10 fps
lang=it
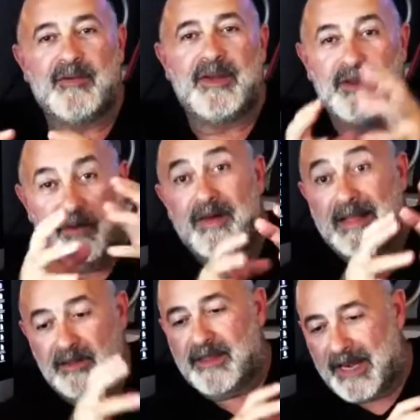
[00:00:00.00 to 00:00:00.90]
video
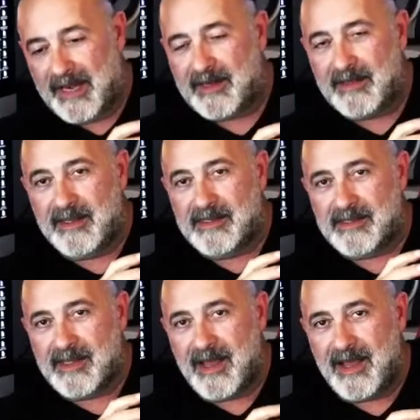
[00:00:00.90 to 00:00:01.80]
fatto
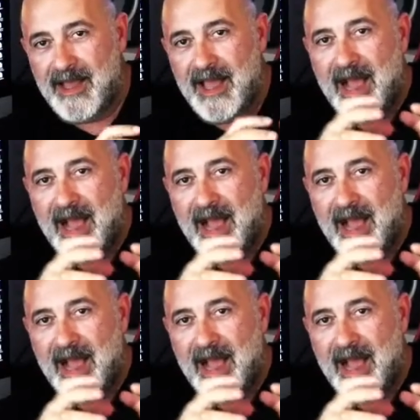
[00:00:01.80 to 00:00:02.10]
dall'artista